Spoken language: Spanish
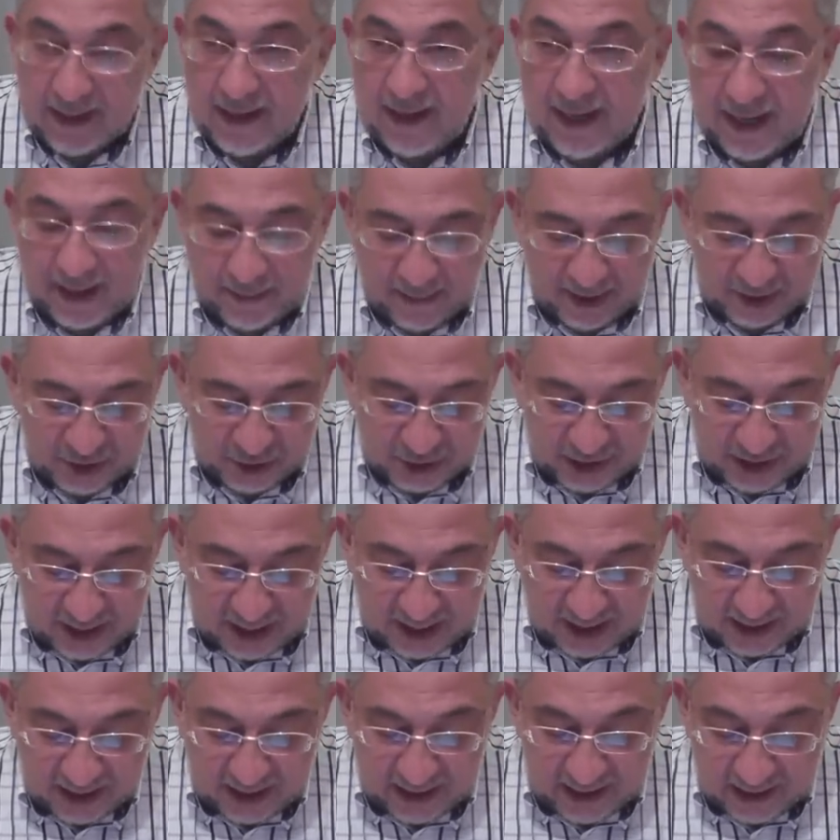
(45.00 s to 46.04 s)
y el
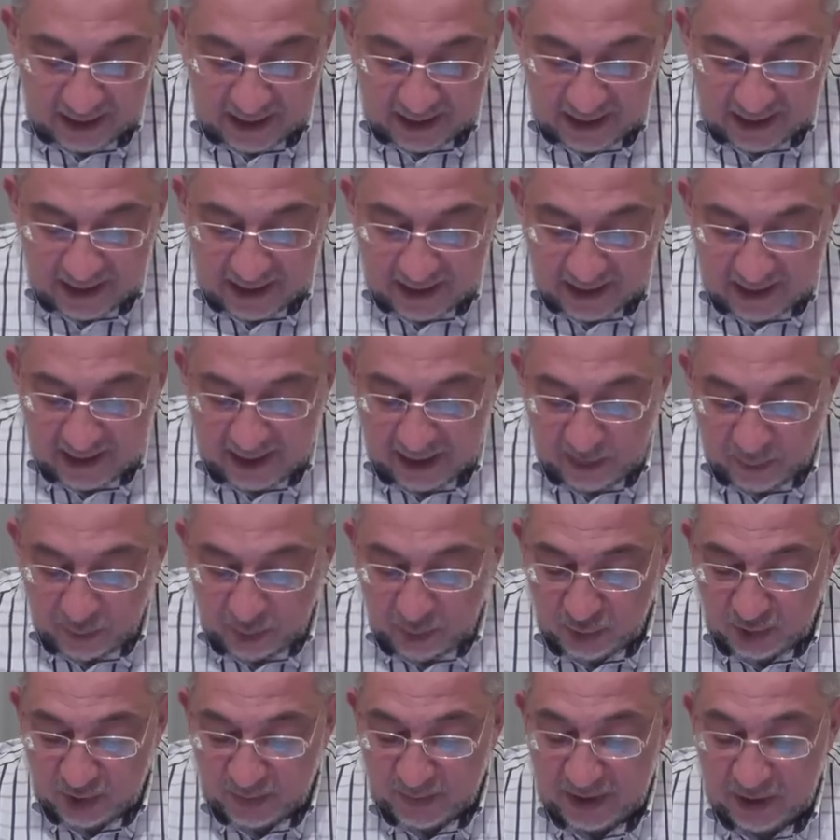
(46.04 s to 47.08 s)
Mashiach integra el
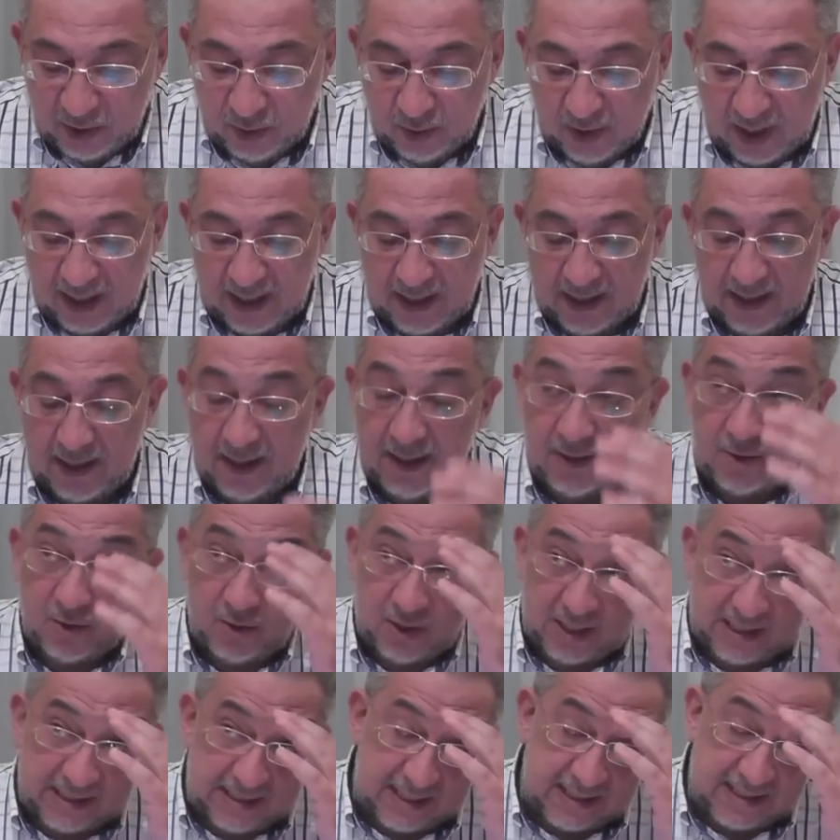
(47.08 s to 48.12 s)
mundo espiritual y
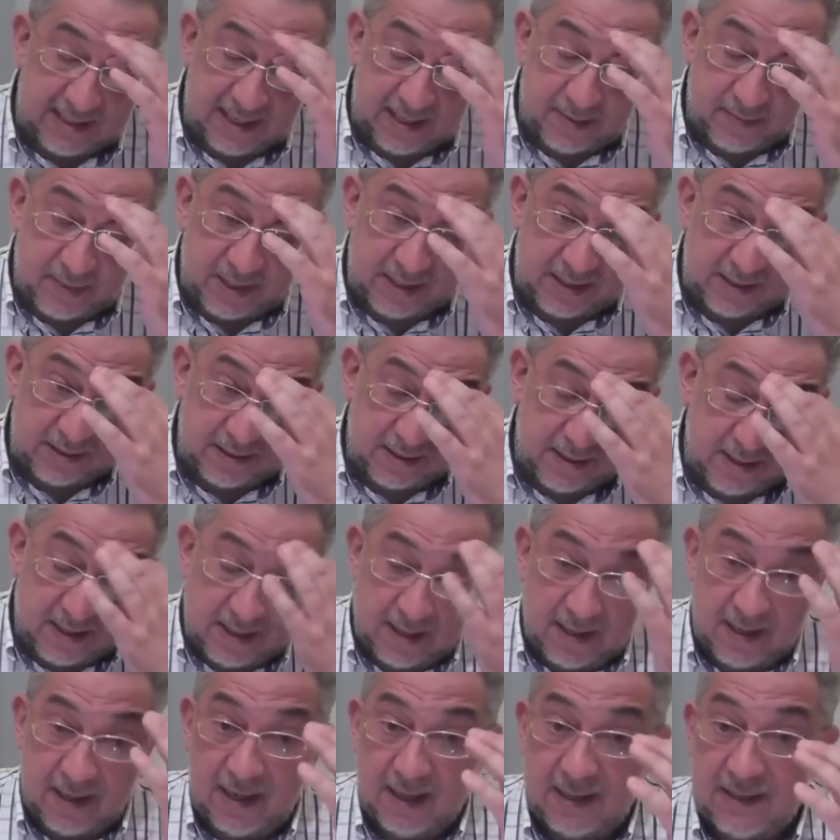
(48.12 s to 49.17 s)
todas las almas.
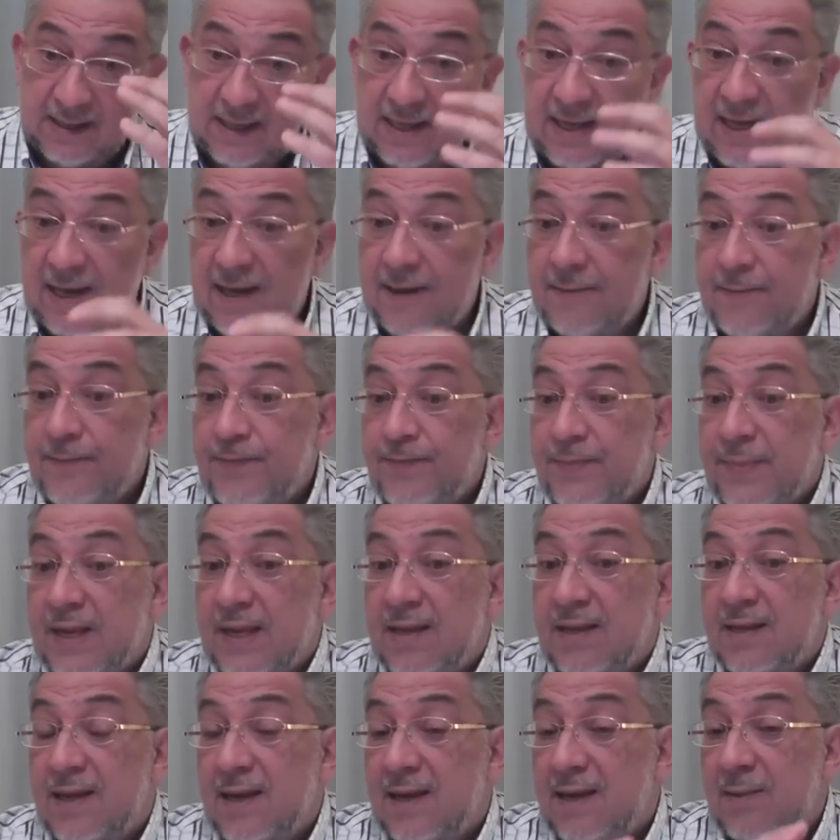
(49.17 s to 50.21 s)
Así que
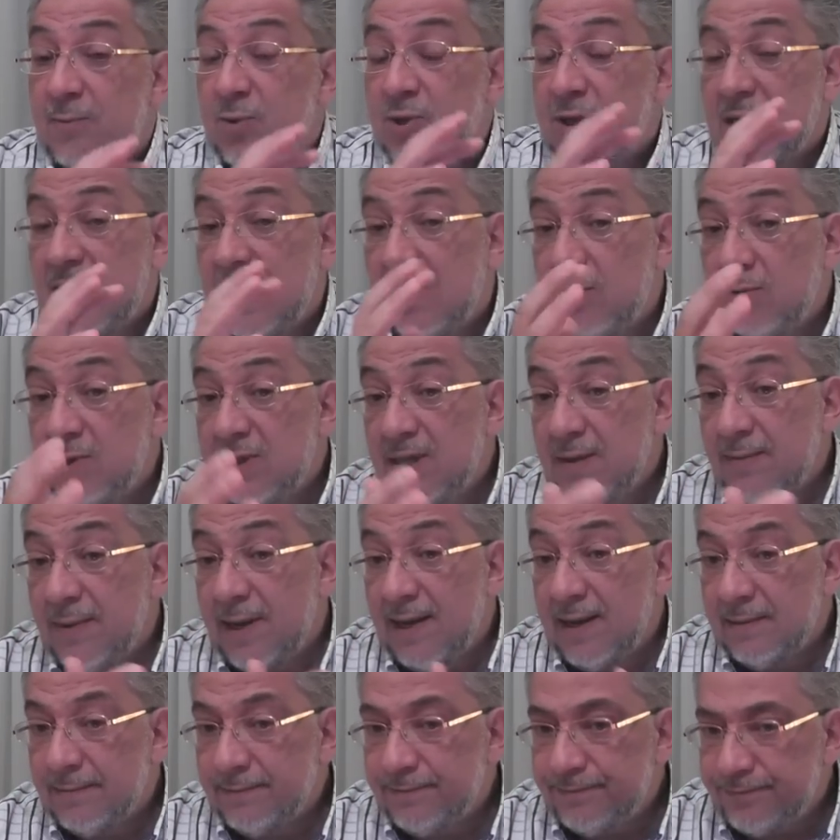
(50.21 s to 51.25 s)
digamos que la
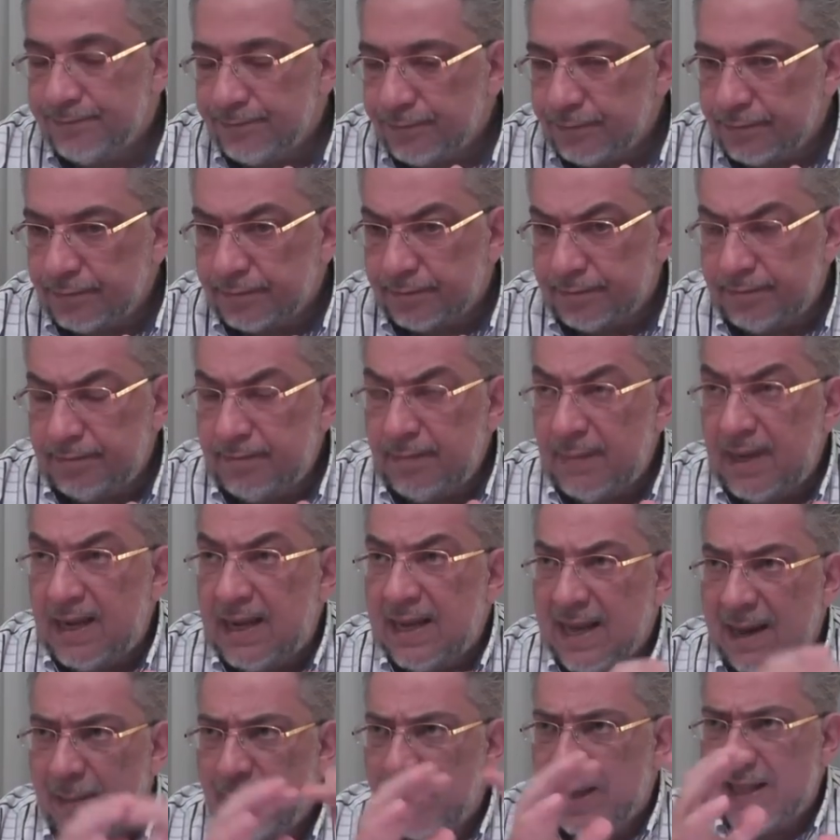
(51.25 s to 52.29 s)
última
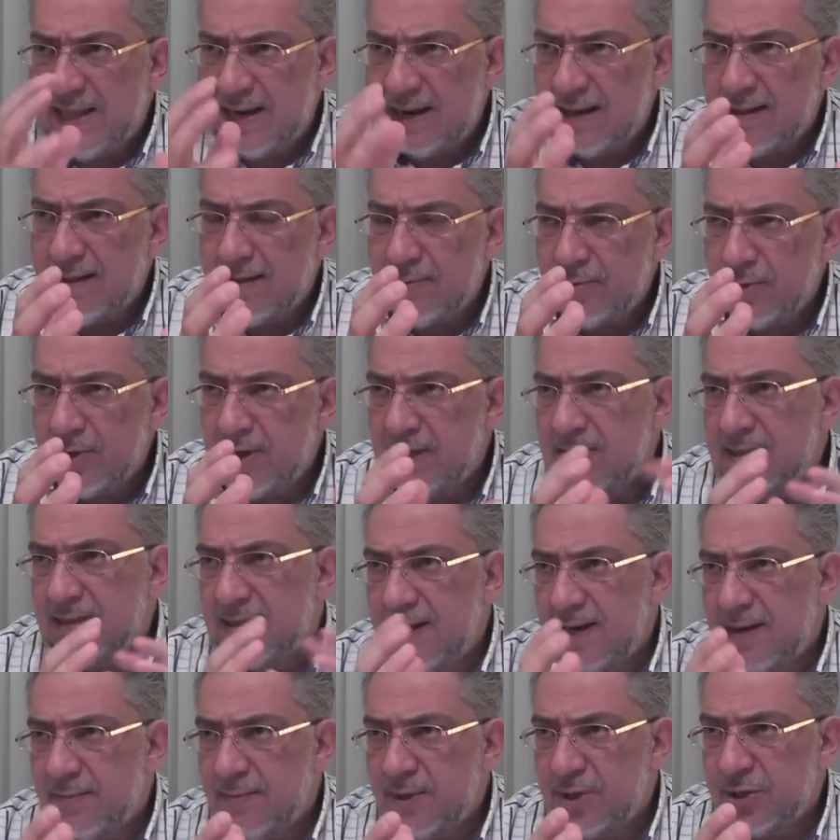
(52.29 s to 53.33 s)
capa de la cebolla
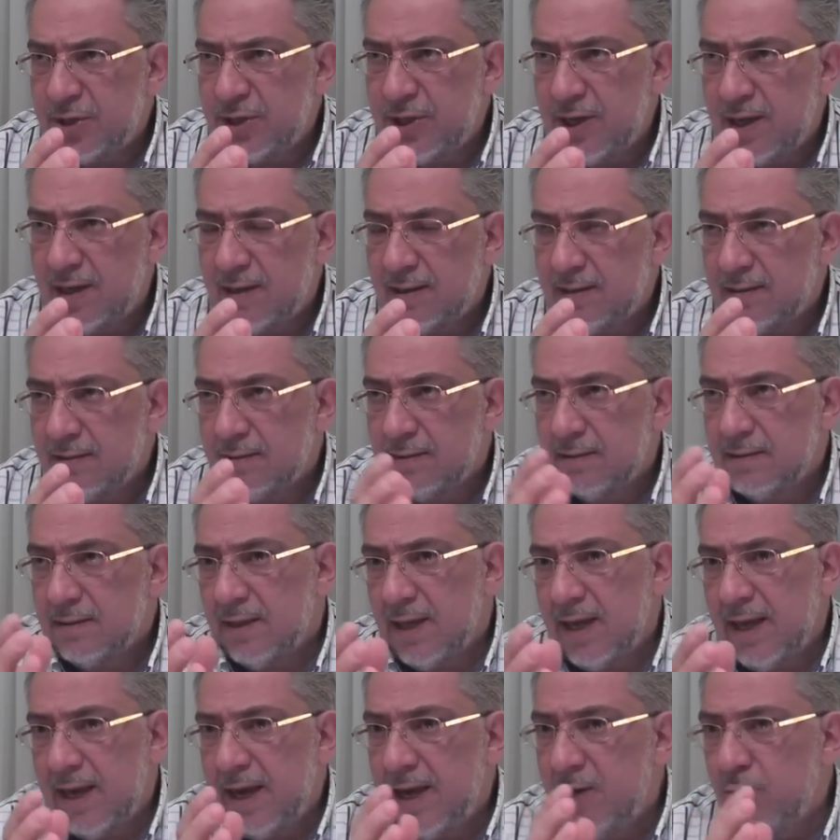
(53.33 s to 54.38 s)
sería el Mashiach
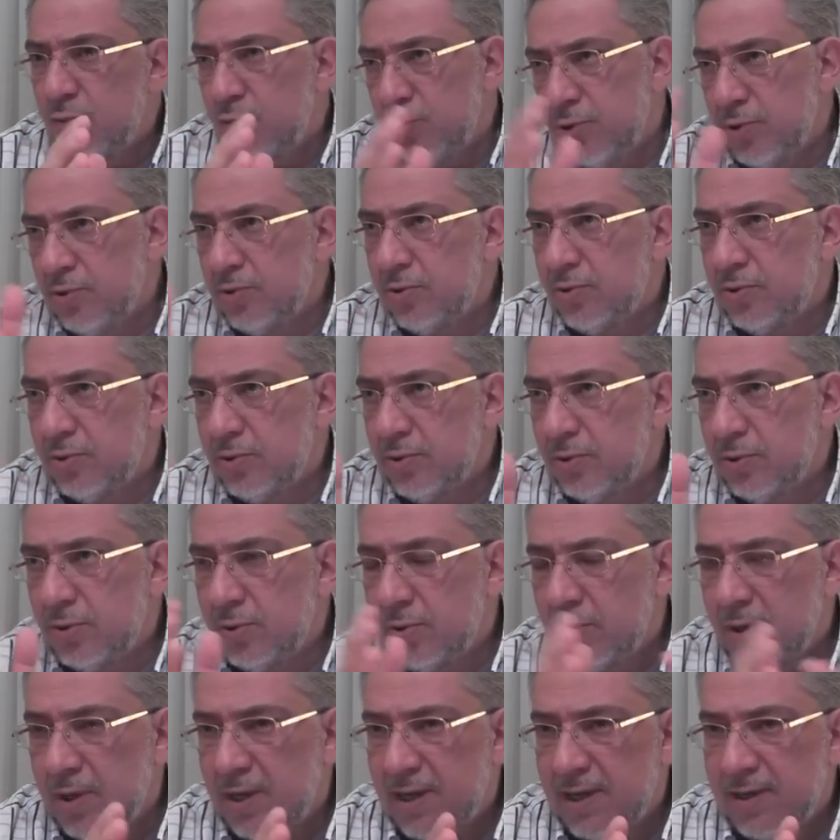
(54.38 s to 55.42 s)
en unión con,
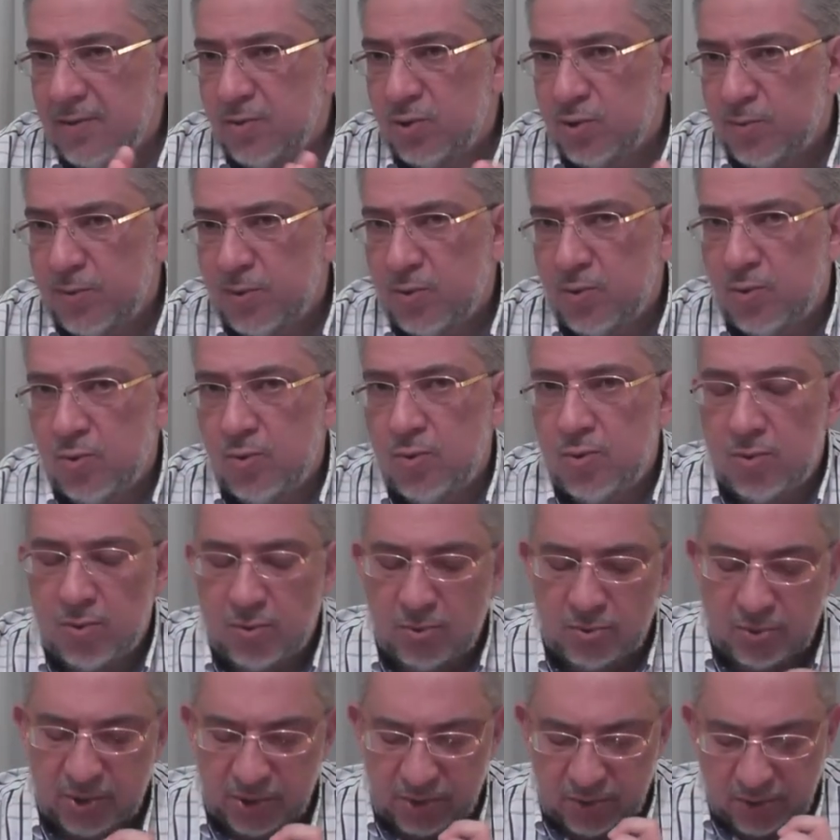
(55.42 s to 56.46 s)
con Kadosh
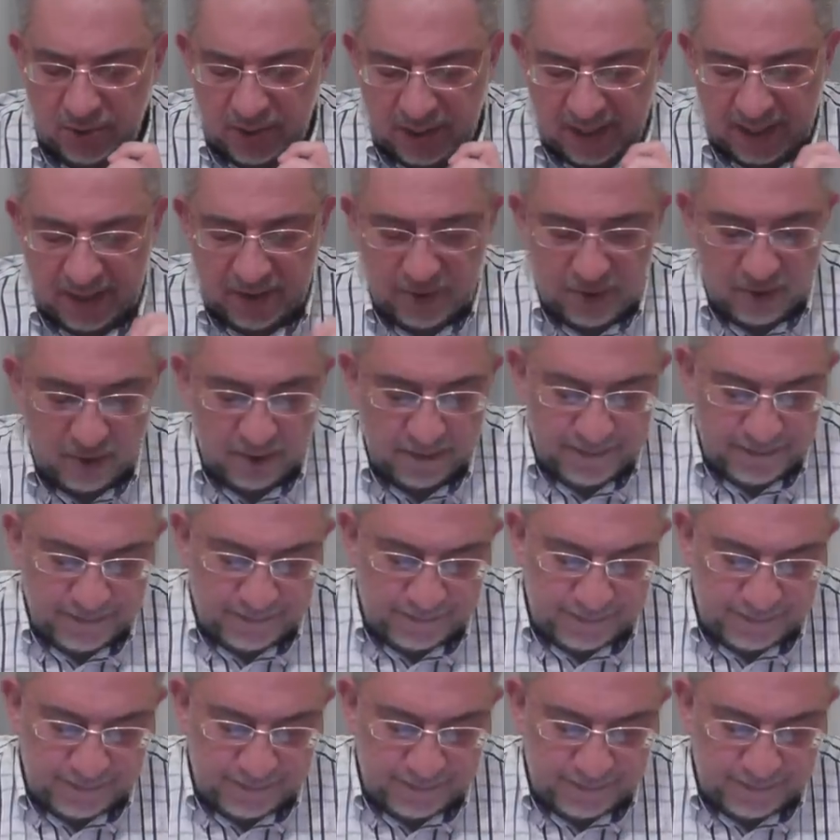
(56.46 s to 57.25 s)
con nuestro Creador.